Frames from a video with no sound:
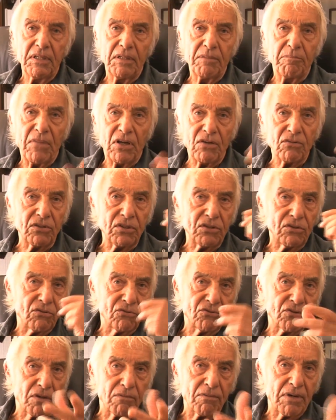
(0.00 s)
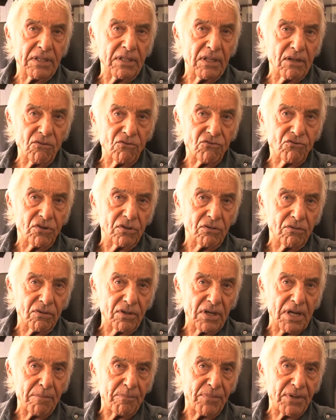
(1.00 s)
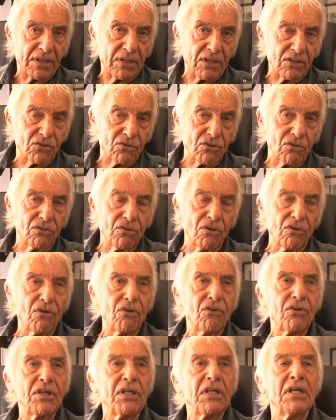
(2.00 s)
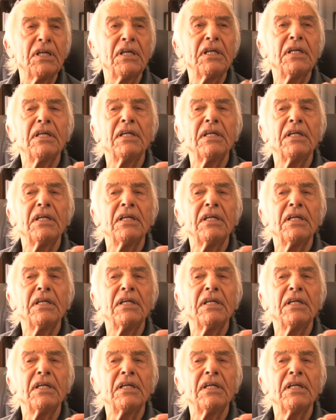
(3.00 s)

mi hanno detto cioè, guarda non ci tornare perché so dolori